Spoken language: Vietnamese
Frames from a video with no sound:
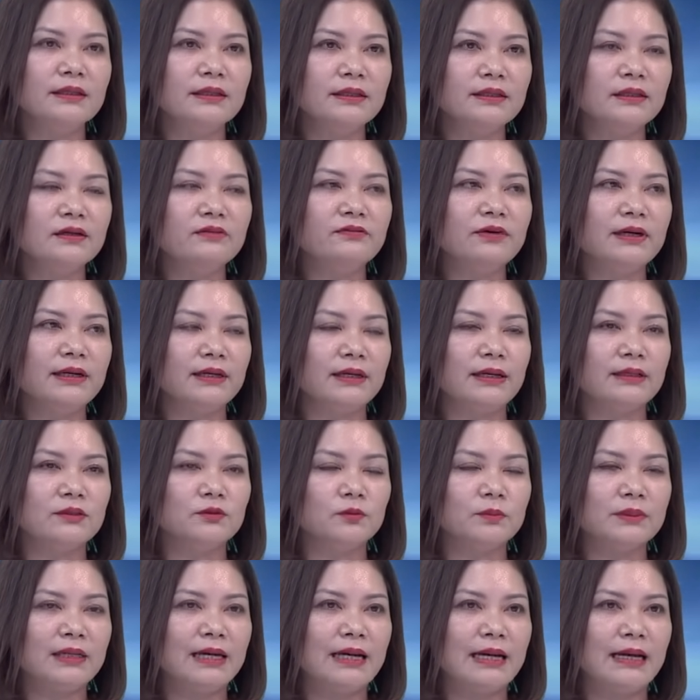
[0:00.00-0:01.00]
thì như vậy
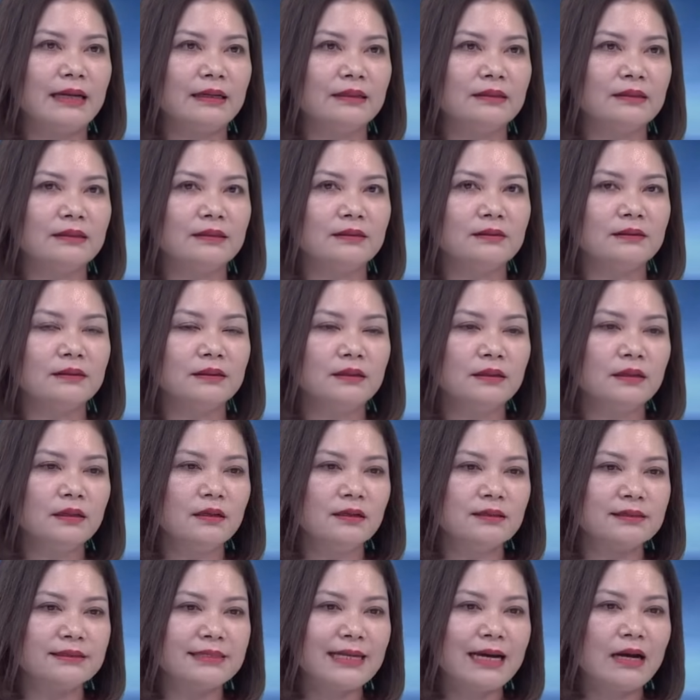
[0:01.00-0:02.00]
là chúng ta
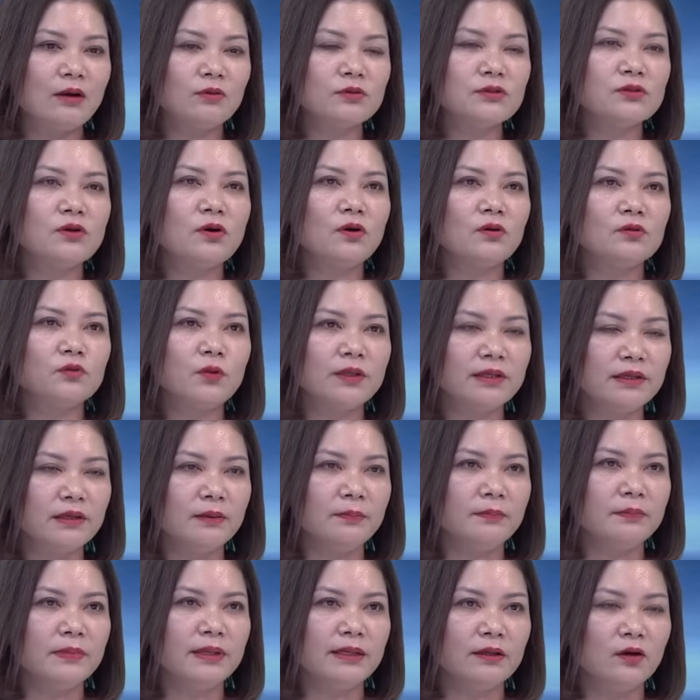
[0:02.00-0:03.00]
giao cho doanh
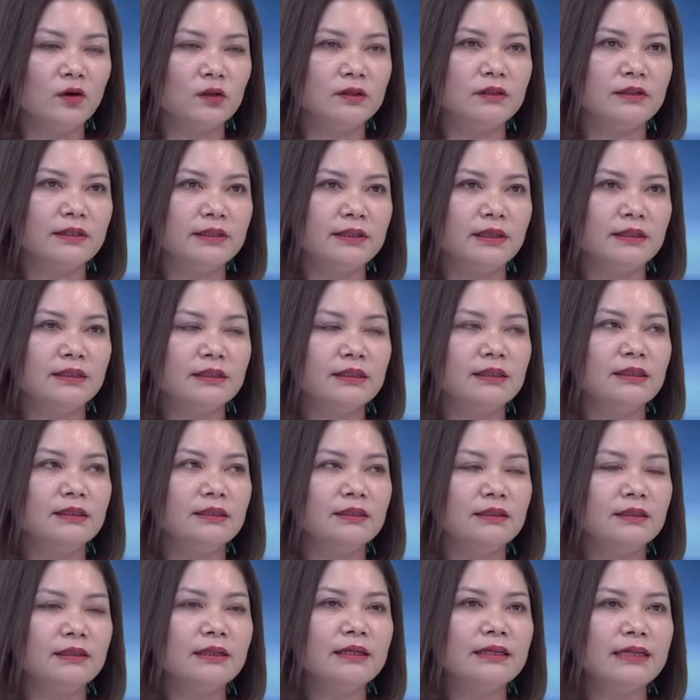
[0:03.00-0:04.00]
nghiệp để họ thực hiện,
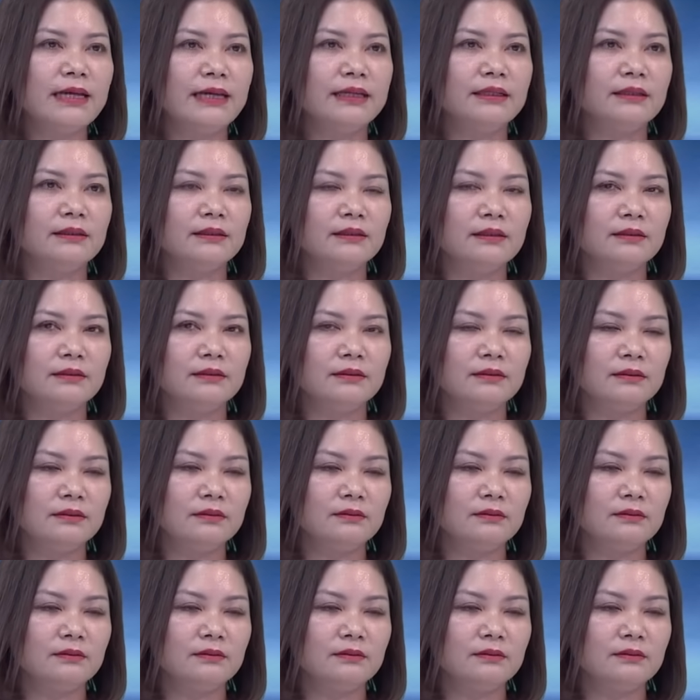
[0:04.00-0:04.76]
thì những cái này thì